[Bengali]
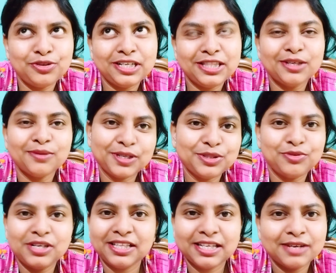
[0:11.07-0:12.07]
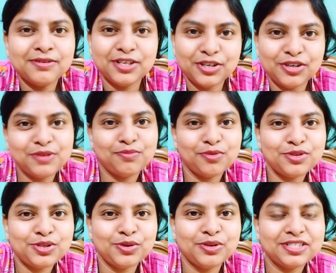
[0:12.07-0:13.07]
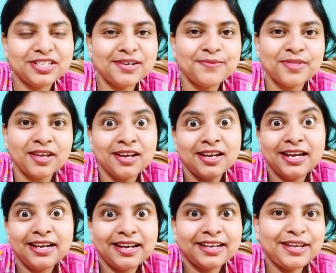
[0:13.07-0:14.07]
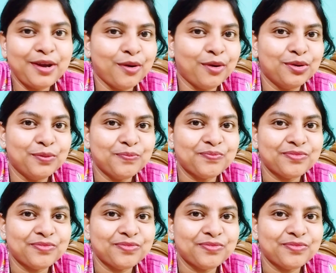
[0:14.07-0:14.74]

রিতমকে দুনিয়া থেকে ভিডিওটি পোস্ট হয়েছে এটা কি হলো